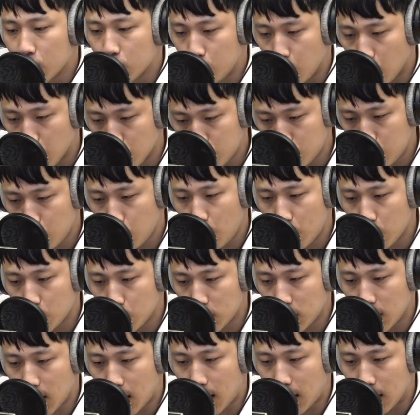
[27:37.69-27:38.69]
由徐伟
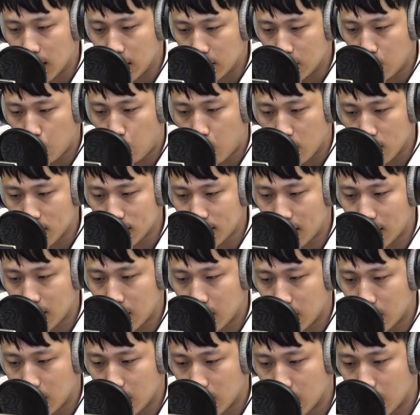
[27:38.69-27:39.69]
军啊以及黄赞
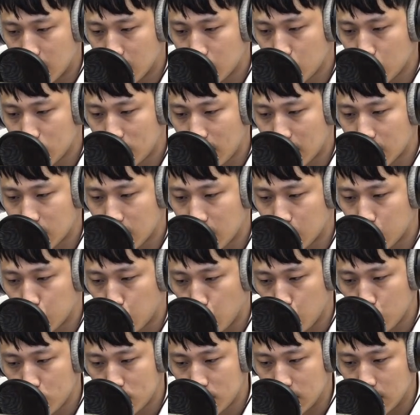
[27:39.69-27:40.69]
能呢，就将这个
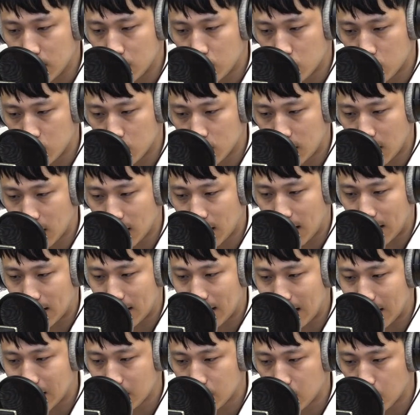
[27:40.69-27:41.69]
独子持枪给
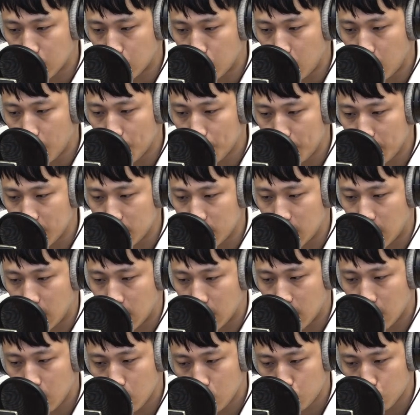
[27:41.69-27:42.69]
押走哦，并且
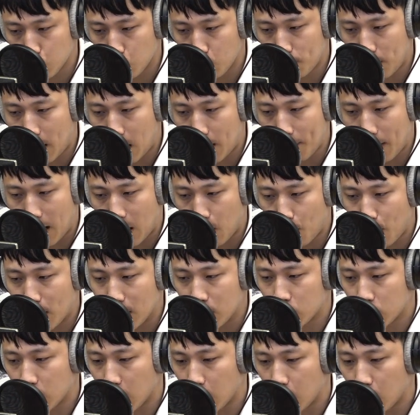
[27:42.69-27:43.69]
勒赎八百
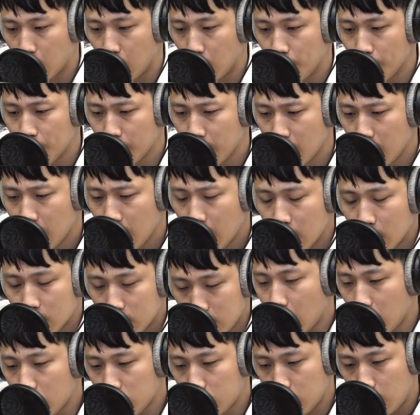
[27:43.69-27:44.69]
万成功。
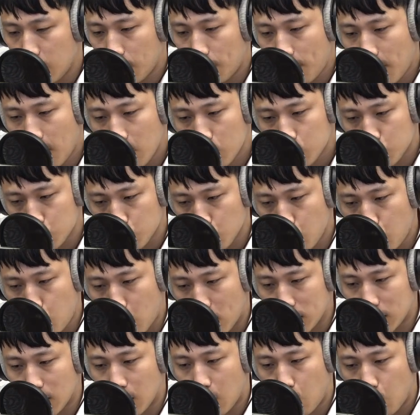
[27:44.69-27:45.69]
当时放赎
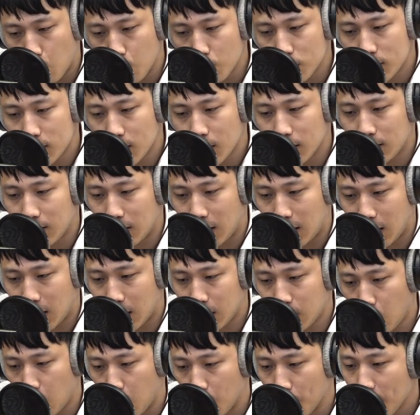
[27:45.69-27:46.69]
款的红色
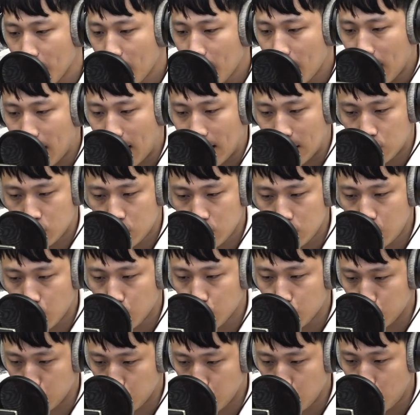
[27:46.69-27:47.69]
铁桶还是
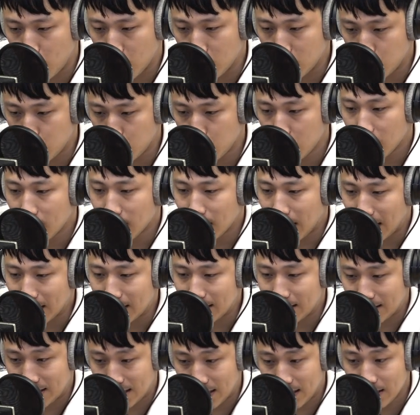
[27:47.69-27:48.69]
由徐伟军他
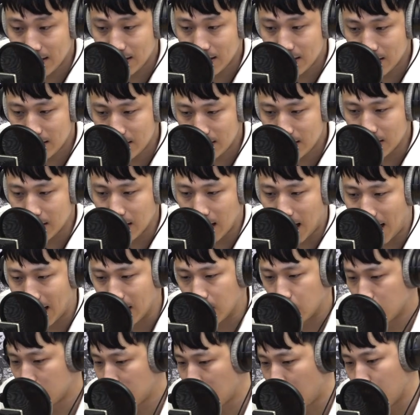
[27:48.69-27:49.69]
亲自
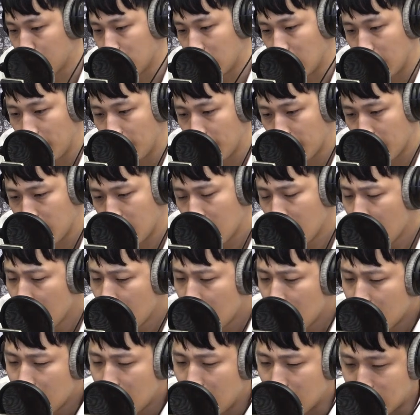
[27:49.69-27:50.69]
焊烧的。
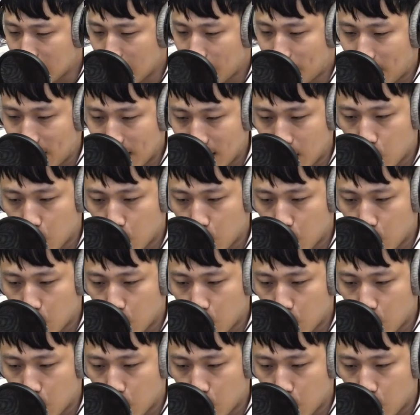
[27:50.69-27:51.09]
那在犯